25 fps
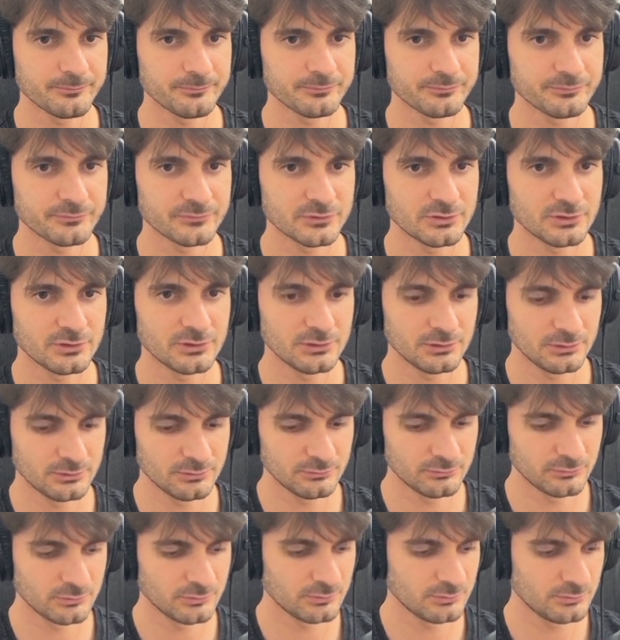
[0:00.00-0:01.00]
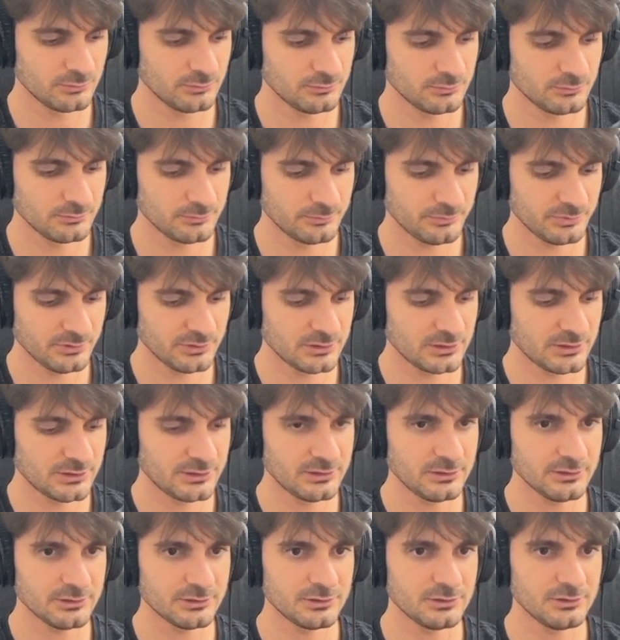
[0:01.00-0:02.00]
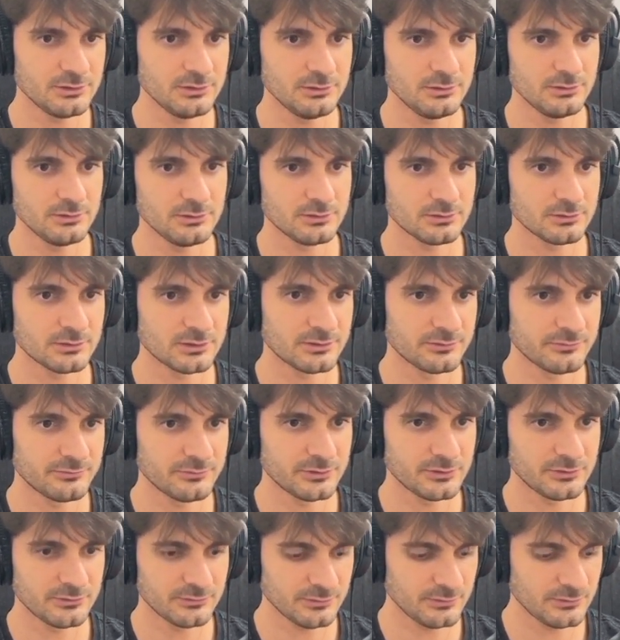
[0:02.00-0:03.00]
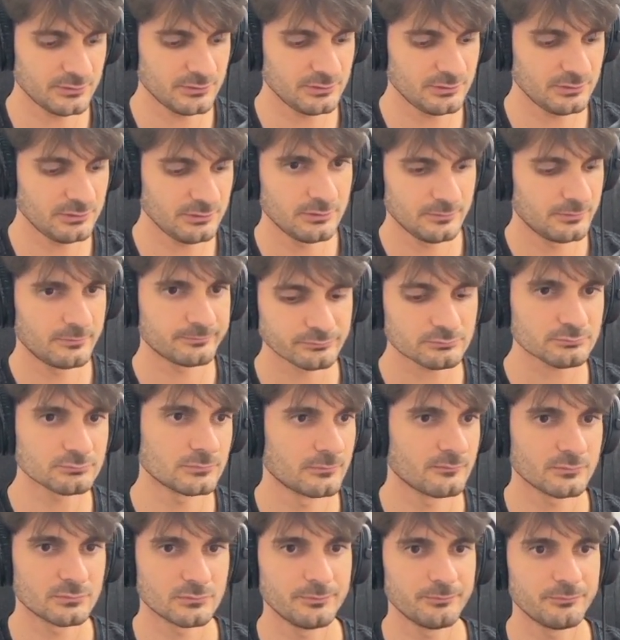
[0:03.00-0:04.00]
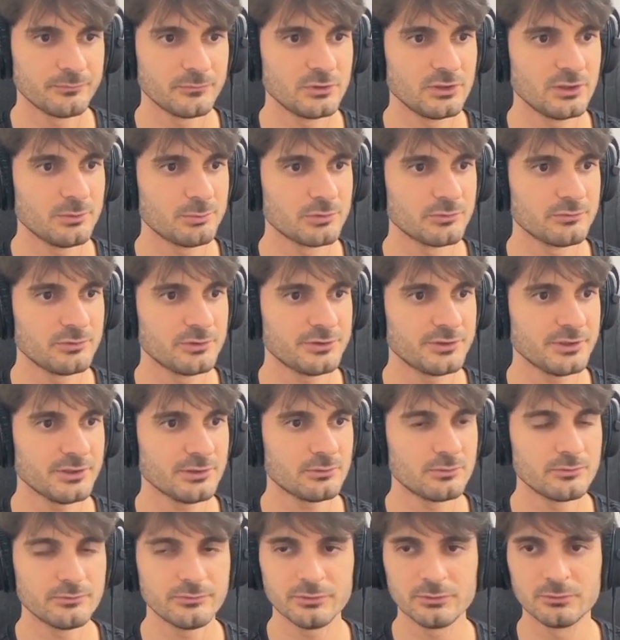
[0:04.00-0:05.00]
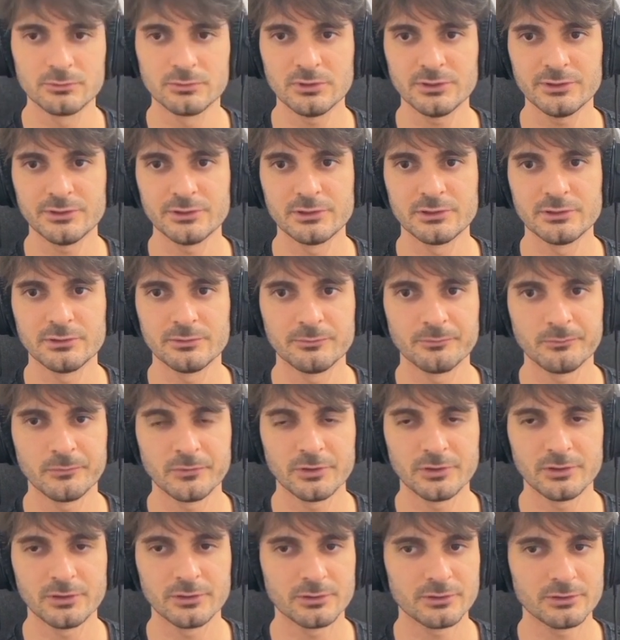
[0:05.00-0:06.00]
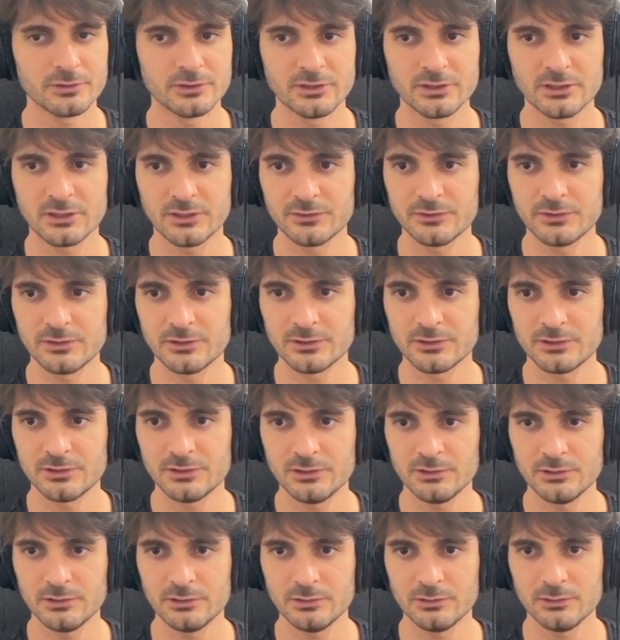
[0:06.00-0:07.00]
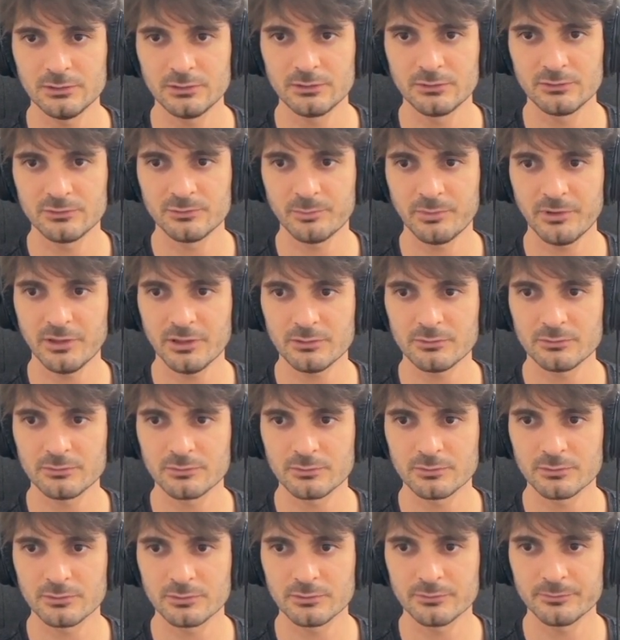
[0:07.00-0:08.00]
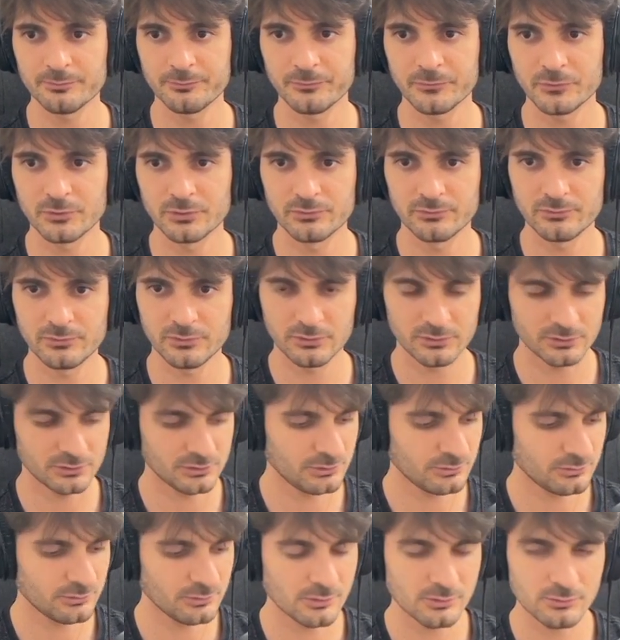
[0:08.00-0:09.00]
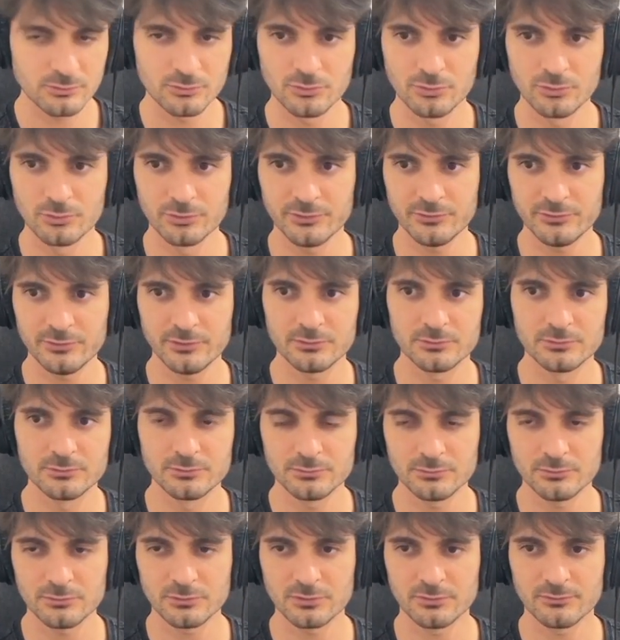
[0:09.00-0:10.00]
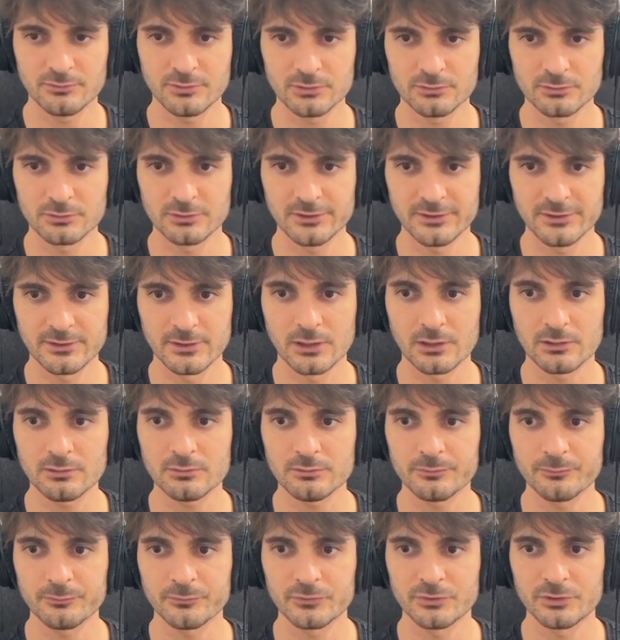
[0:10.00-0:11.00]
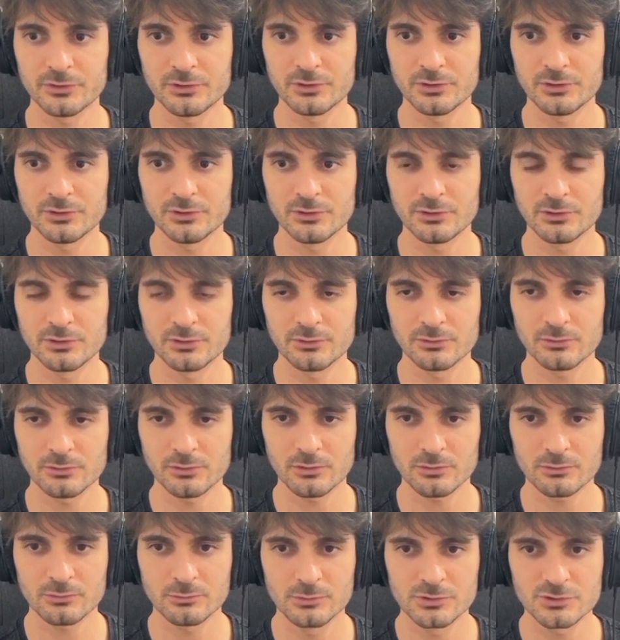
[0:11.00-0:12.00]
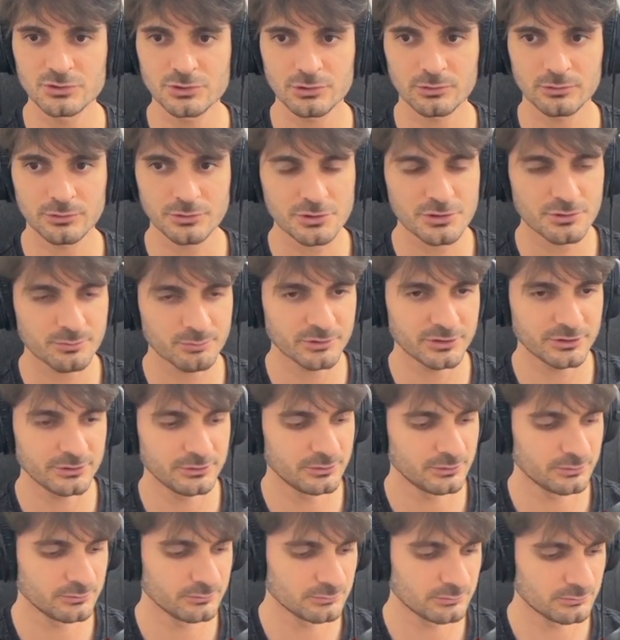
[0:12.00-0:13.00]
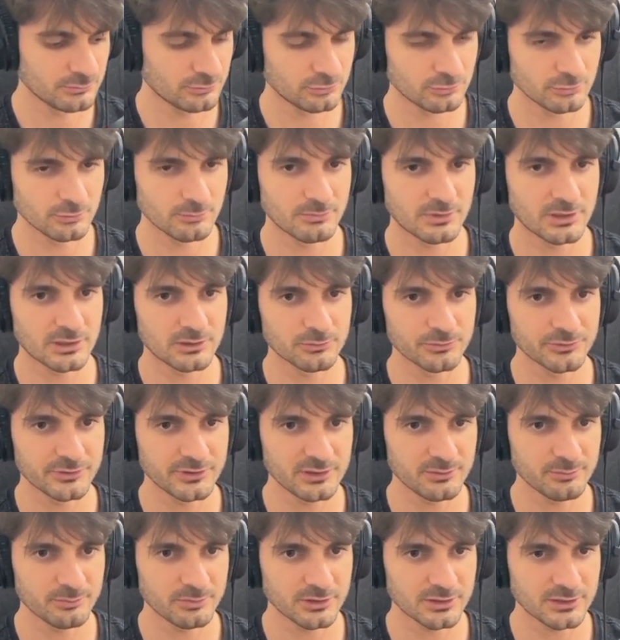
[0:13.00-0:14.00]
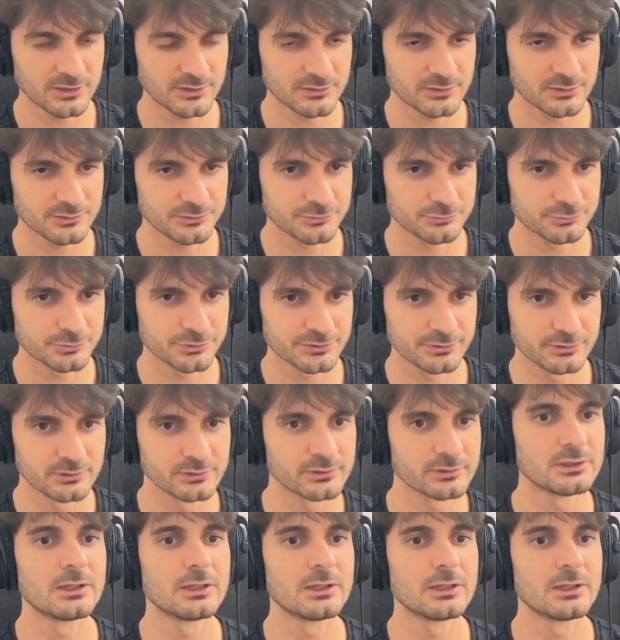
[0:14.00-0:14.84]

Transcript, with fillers: e eu vou pegar ele aqui, a referência dele e aproveitar e configurar ele. É, clicar nele aqui, inspector, eu vim aqui, coloco 2 segundos, que é um valor legal, e coloco one shot para ele não somar o tempo a cada trigger.